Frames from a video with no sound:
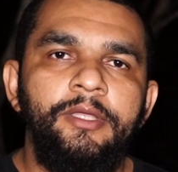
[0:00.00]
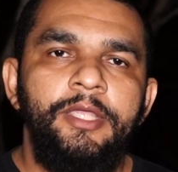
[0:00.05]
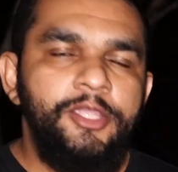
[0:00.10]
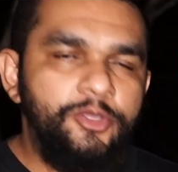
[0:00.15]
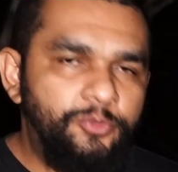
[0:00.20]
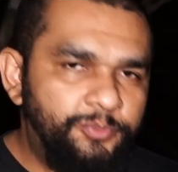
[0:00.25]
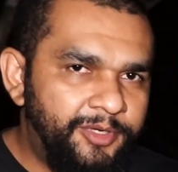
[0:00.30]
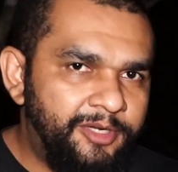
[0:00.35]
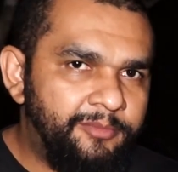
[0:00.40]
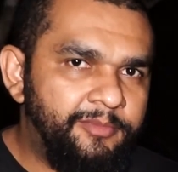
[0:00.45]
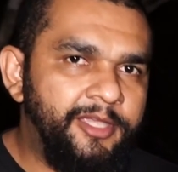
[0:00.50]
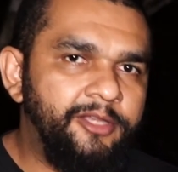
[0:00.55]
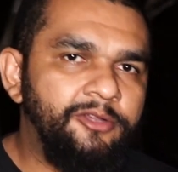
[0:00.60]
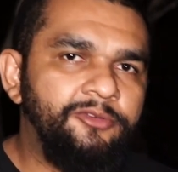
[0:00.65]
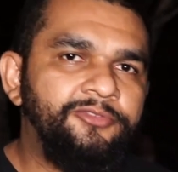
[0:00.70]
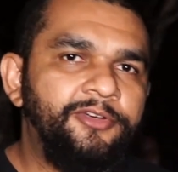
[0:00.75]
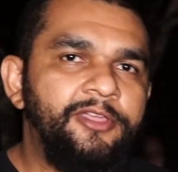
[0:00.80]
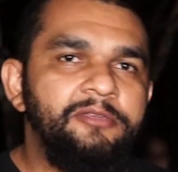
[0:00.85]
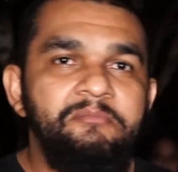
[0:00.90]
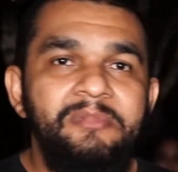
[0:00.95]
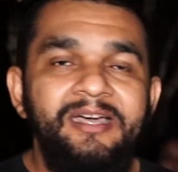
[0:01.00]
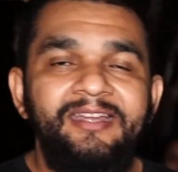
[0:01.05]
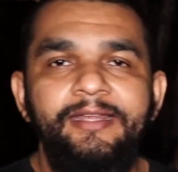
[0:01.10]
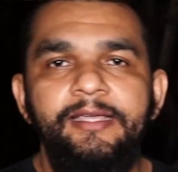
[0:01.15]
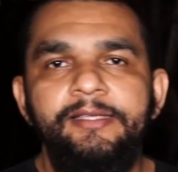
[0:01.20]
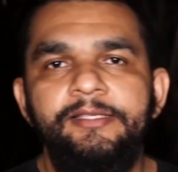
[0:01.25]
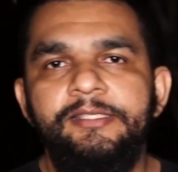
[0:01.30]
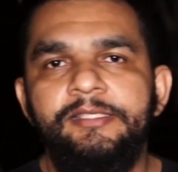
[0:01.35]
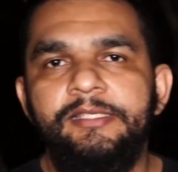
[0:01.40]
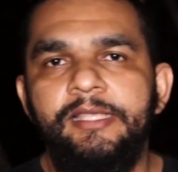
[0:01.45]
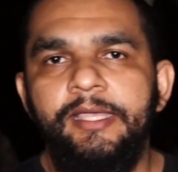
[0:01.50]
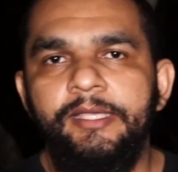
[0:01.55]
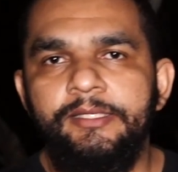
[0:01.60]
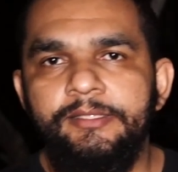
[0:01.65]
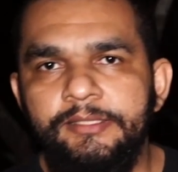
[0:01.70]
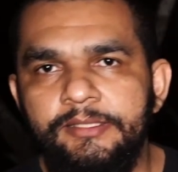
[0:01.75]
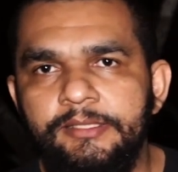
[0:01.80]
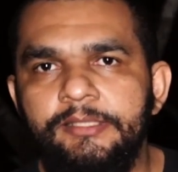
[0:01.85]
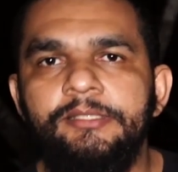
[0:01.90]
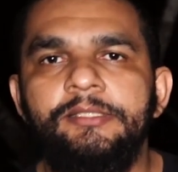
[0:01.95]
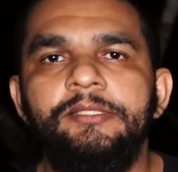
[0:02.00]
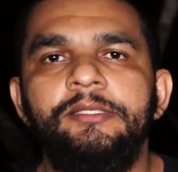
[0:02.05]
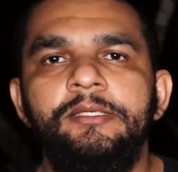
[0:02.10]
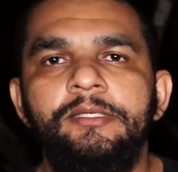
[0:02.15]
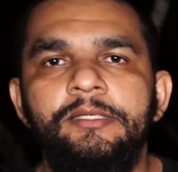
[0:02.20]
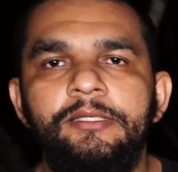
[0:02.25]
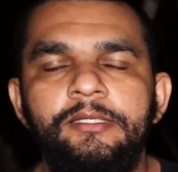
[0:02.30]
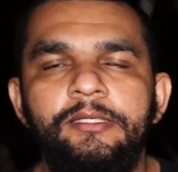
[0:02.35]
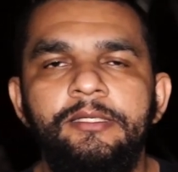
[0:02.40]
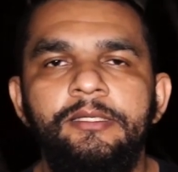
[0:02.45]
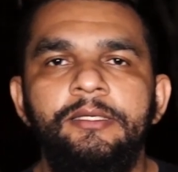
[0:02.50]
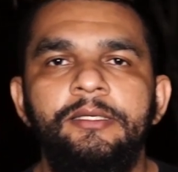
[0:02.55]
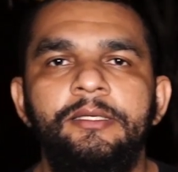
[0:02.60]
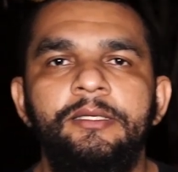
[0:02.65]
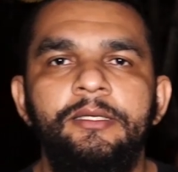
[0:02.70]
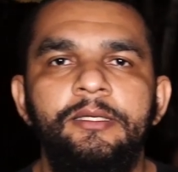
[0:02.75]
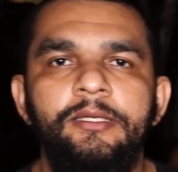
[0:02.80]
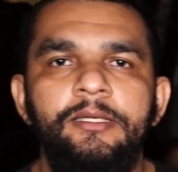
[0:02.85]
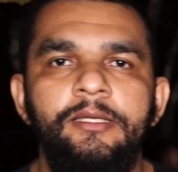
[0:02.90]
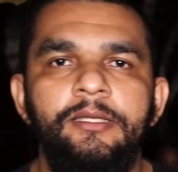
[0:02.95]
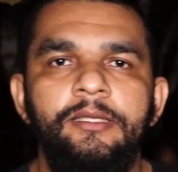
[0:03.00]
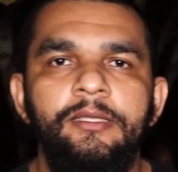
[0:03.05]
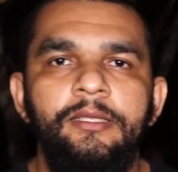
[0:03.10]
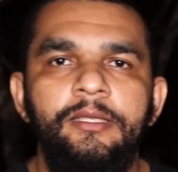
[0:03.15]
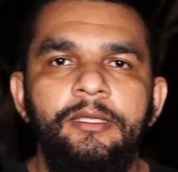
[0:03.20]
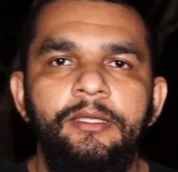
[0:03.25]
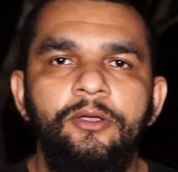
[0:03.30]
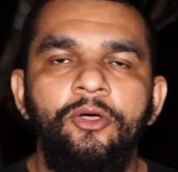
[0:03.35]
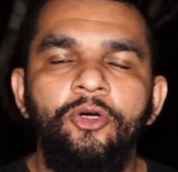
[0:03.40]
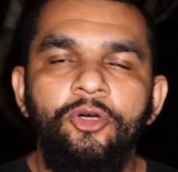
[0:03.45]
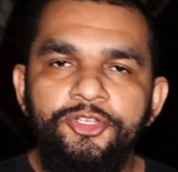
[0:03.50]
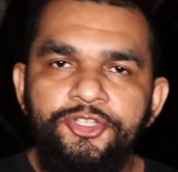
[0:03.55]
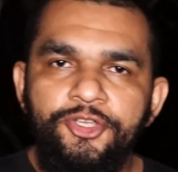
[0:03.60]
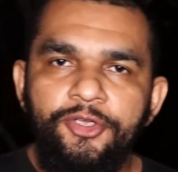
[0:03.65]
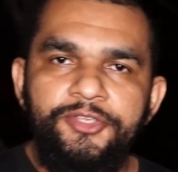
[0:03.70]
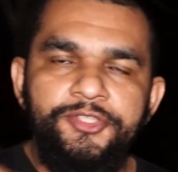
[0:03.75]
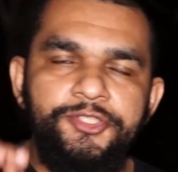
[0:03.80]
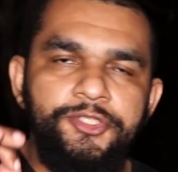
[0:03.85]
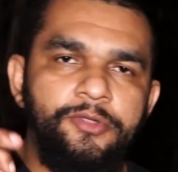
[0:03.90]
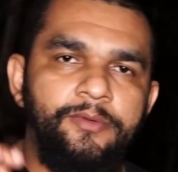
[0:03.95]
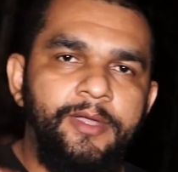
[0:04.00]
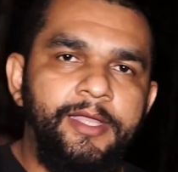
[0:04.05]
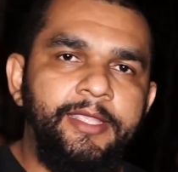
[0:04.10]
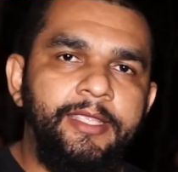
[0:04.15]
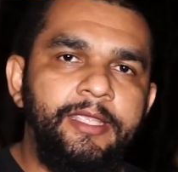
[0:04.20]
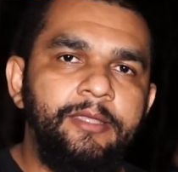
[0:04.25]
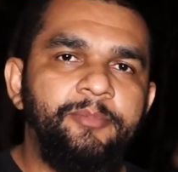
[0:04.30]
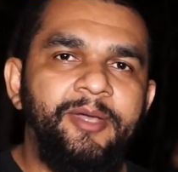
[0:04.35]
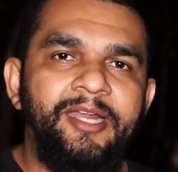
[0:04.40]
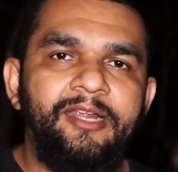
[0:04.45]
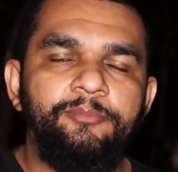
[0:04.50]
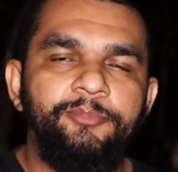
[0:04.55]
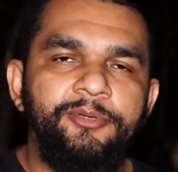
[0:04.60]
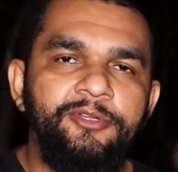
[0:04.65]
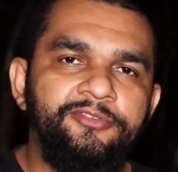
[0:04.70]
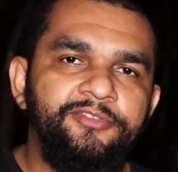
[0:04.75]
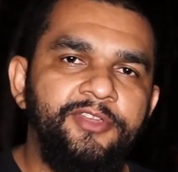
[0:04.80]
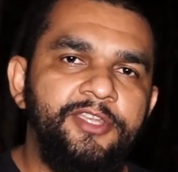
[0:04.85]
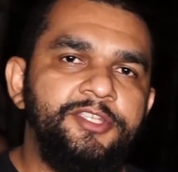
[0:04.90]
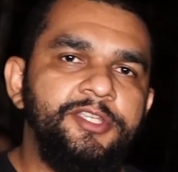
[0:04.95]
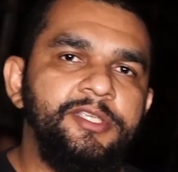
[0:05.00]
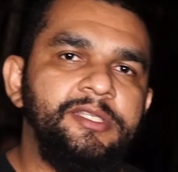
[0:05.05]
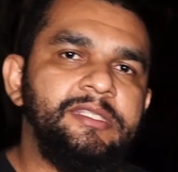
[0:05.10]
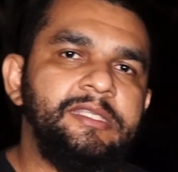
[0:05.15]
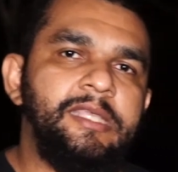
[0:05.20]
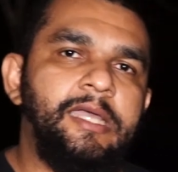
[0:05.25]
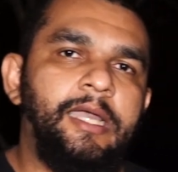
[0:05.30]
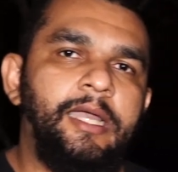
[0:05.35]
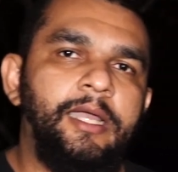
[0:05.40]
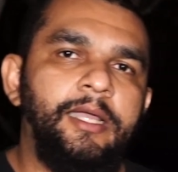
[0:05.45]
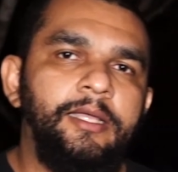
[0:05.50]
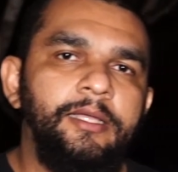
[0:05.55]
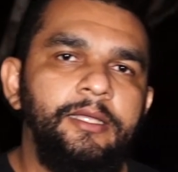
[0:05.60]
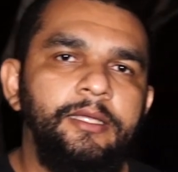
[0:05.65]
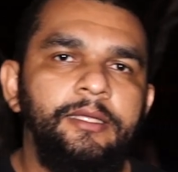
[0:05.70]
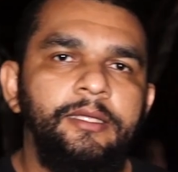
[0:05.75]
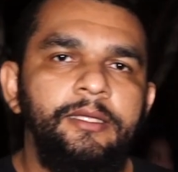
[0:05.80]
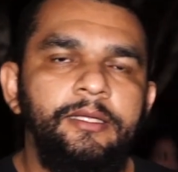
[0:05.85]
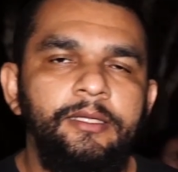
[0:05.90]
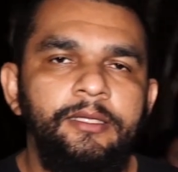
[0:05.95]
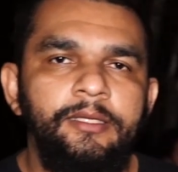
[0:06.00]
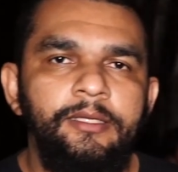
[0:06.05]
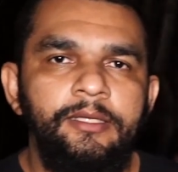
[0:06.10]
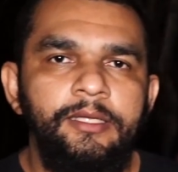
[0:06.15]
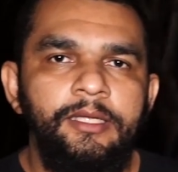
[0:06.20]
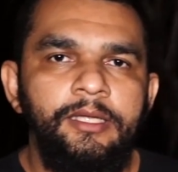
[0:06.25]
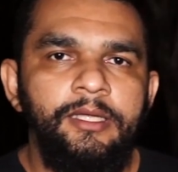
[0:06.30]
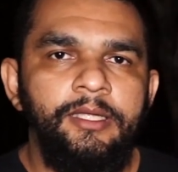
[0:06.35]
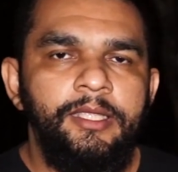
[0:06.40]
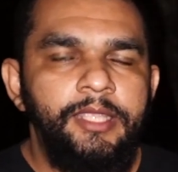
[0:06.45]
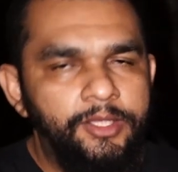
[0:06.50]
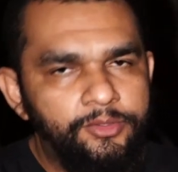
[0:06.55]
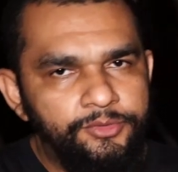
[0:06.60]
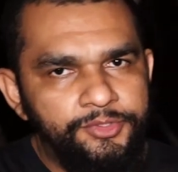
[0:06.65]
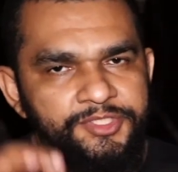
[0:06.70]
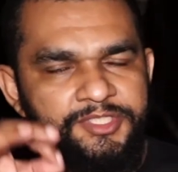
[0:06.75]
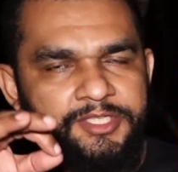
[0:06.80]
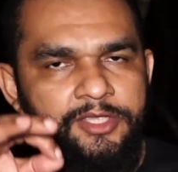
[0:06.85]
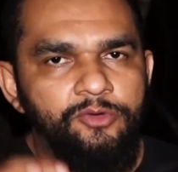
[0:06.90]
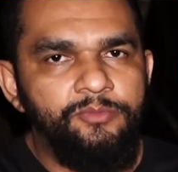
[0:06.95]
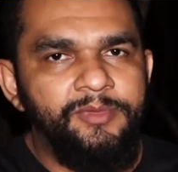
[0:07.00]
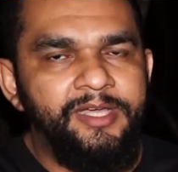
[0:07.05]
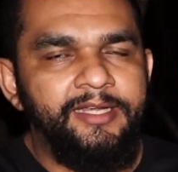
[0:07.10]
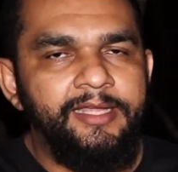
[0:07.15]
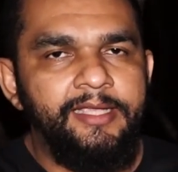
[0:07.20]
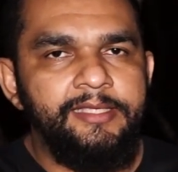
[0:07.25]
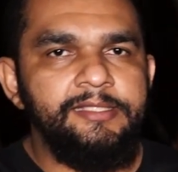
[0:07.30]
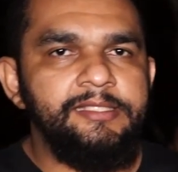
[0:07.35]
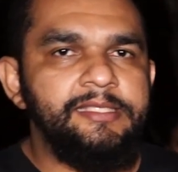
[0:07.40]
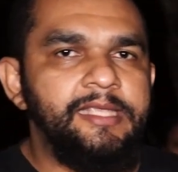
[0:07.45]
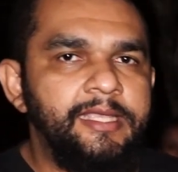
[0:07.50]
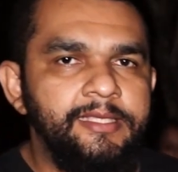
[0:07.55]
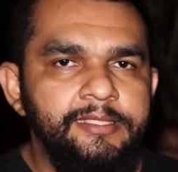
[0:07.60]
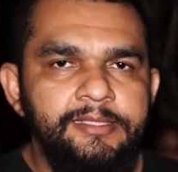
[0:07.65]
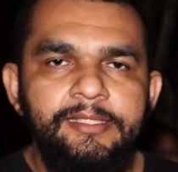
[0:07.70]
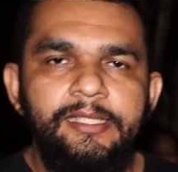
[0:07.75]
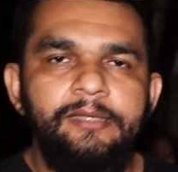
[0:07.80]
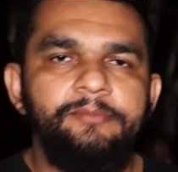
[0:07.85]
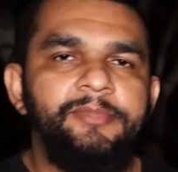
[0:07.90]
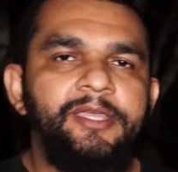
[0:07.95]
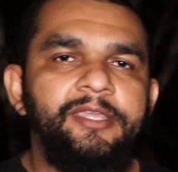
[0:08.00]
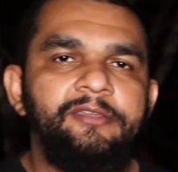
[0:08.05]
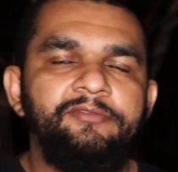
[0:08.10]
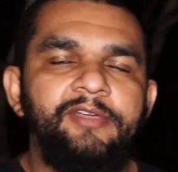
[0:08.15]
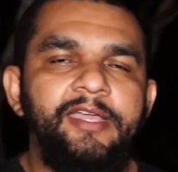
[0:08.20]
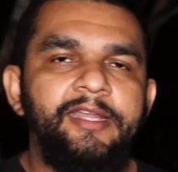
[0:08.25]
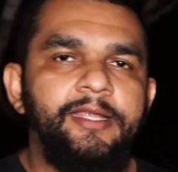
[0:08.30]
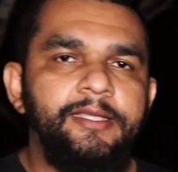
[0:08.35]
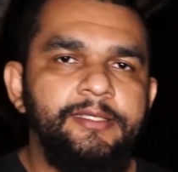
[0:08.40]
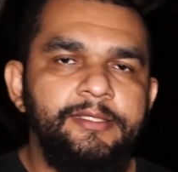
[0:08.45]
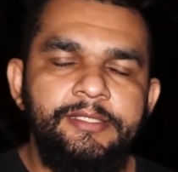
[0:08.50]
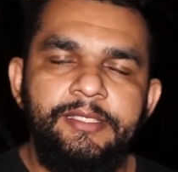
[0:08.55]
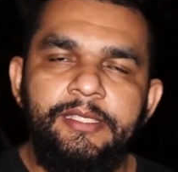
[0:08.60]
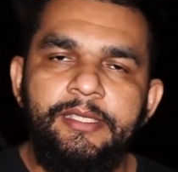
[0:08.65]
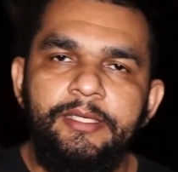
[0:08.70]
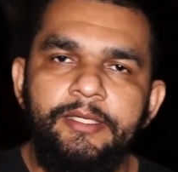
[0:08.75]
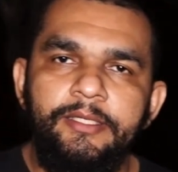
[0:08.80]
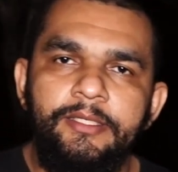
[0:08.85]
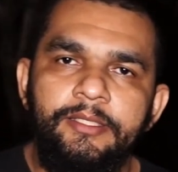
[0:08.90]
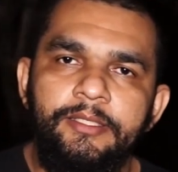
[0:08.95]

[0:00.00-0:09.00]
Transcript: E o primeiro foi Manassés. Hoje eu estou aqui para profetizar que o seu Manassés também vai nascer.